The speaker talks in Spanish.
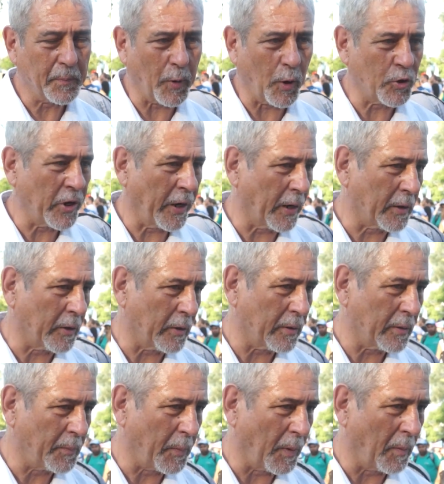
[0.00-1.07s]
proyecto,
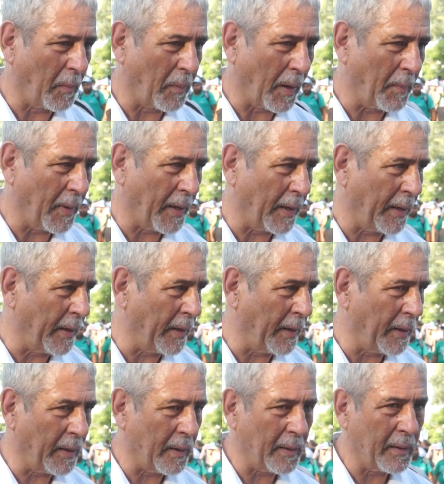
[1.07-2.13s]
podemos plasmar
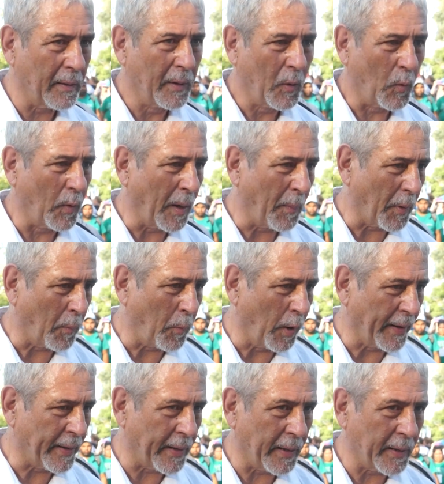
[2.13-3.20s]
eh, una
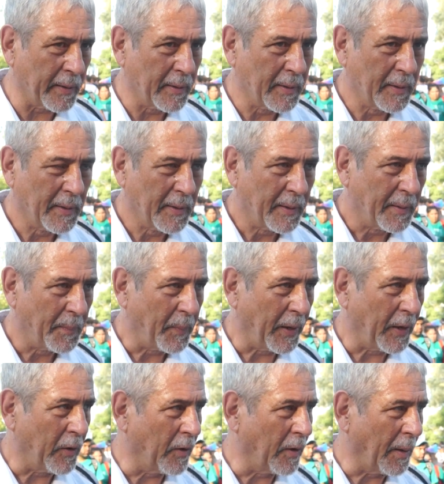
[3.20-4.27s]
propuesta,
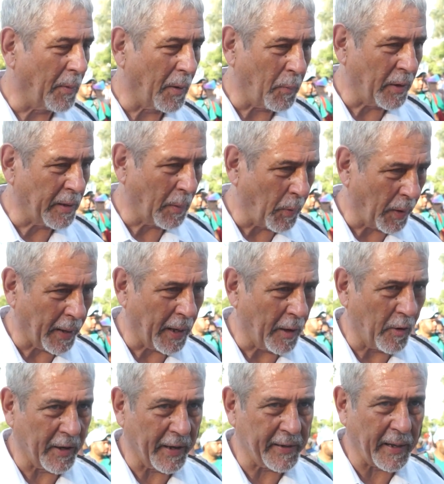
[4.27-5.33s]
pero la propuesta puede que
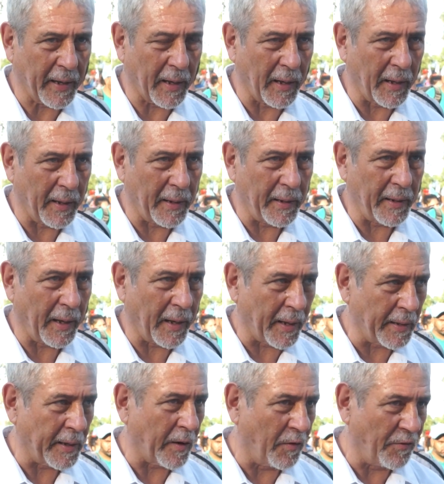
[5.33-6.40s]
concretarla y la
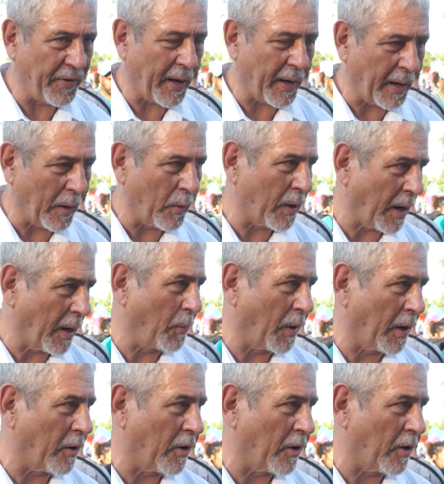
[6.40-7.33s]
gente confía que en la única que puede